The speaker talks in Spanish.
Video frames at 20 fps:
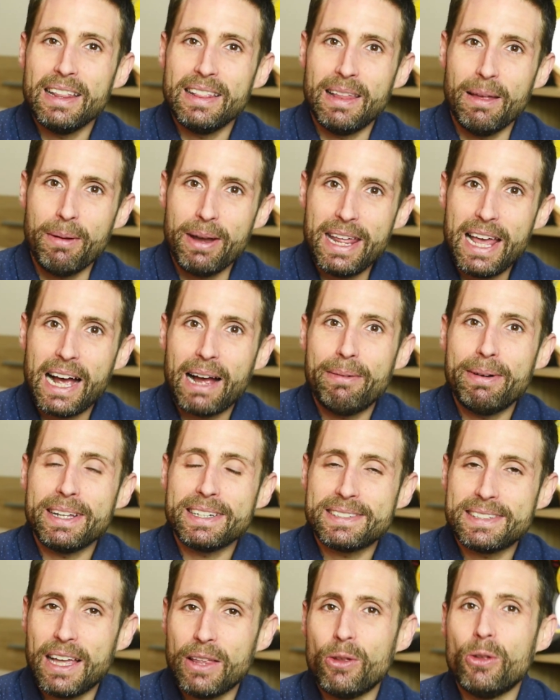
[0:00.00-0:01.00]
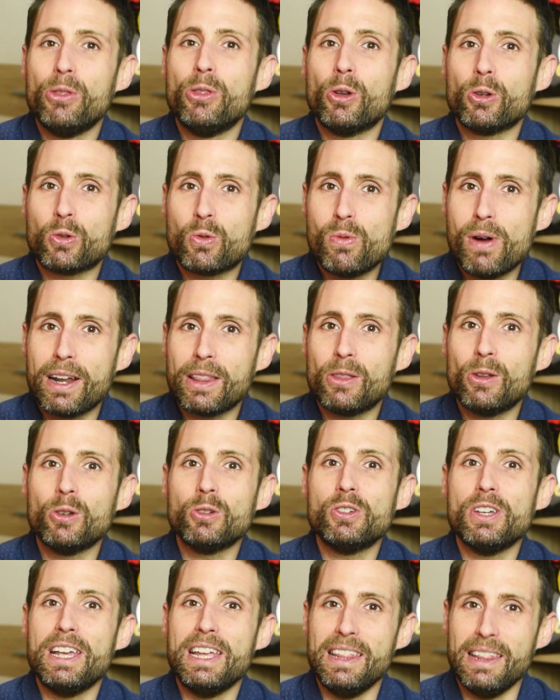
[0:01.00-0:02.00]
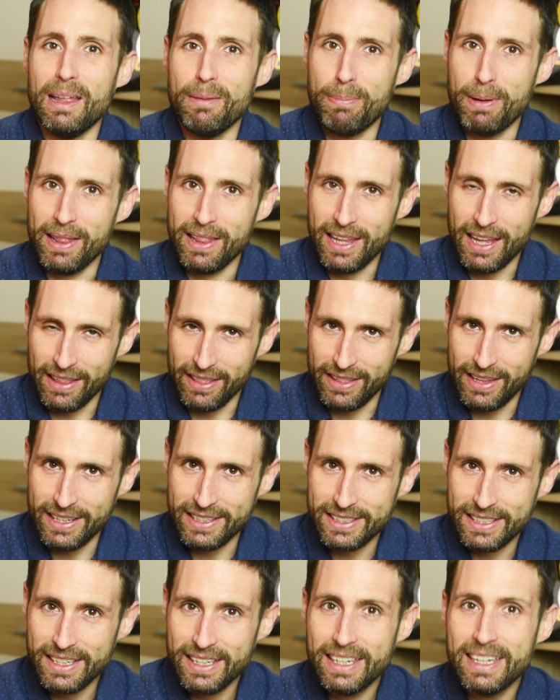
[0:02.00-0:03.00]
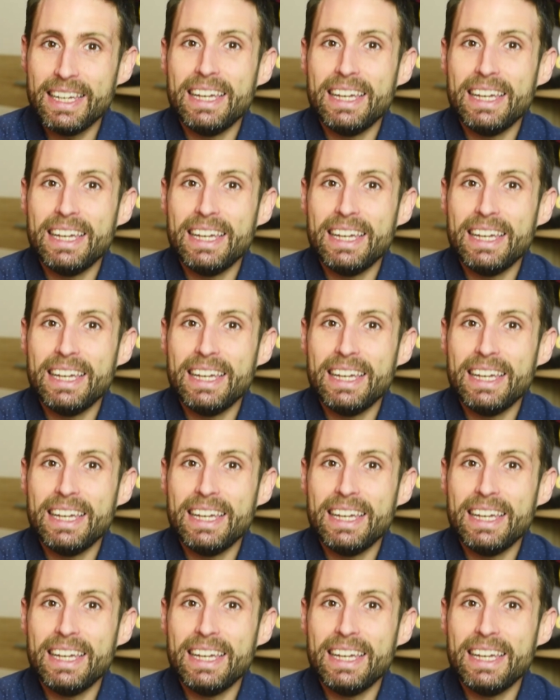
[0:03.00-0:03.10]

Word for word: Deberían haber estado en dos cuartos independientes.